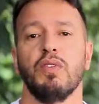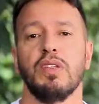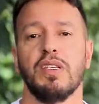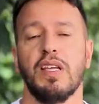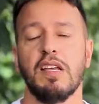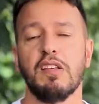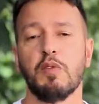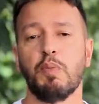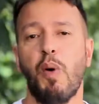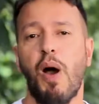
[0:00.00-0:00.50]

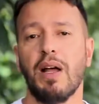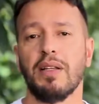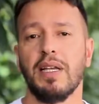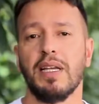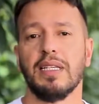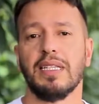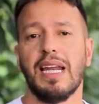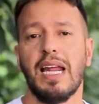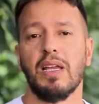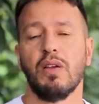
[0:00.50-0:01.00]
Vocês
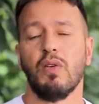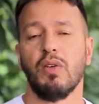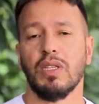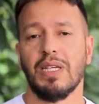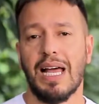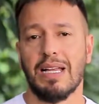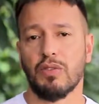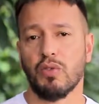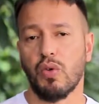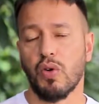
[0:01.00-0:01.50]
podem entrar em
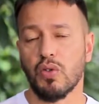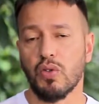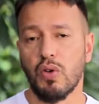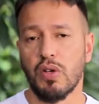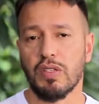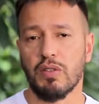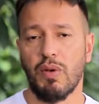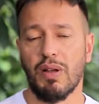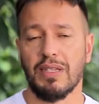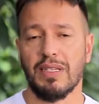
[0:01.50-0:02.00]
contato
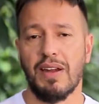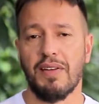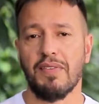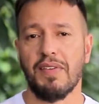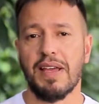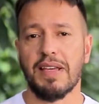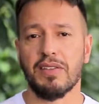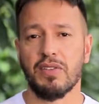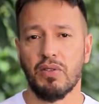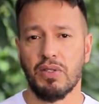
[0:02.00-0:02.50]
conosco
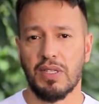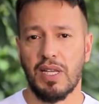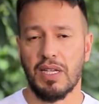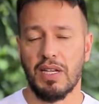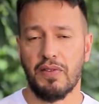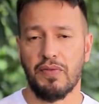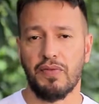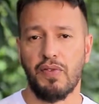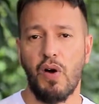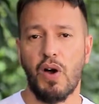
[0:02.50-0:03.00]
através do
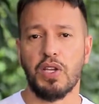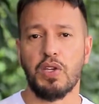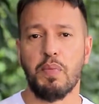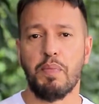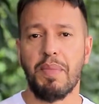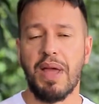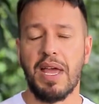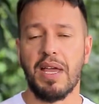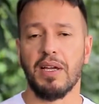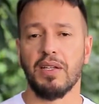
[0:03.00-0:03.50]
telefone
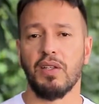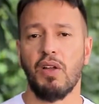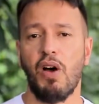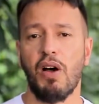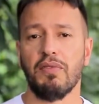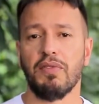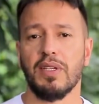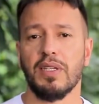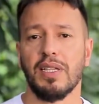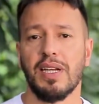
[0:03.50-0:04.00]

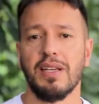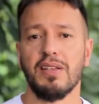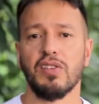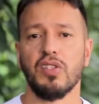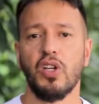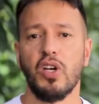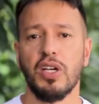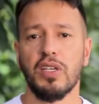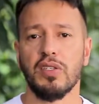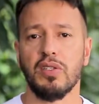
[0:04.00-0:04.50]

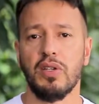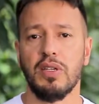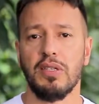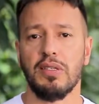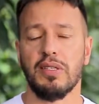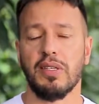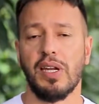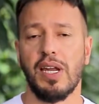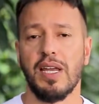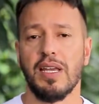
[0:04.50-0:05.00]

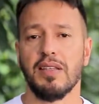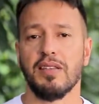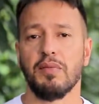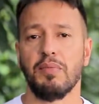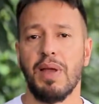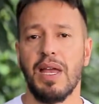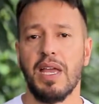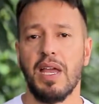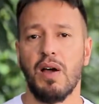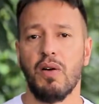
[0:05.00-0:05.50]

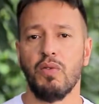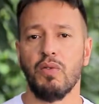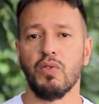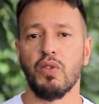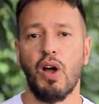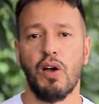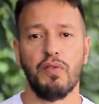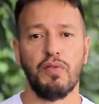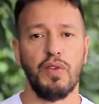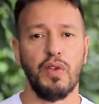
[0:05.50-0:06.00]

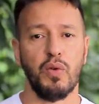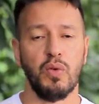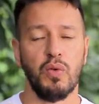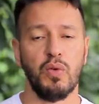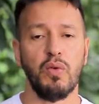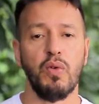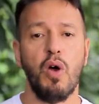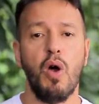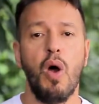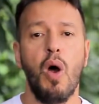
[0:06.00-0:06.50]

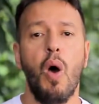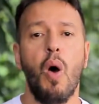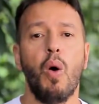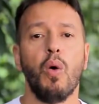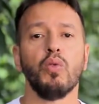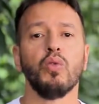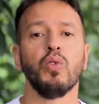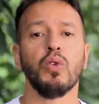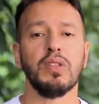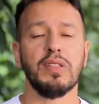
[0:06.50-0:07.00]
6932236191,
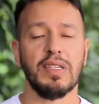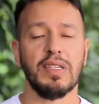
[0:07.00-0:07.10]
do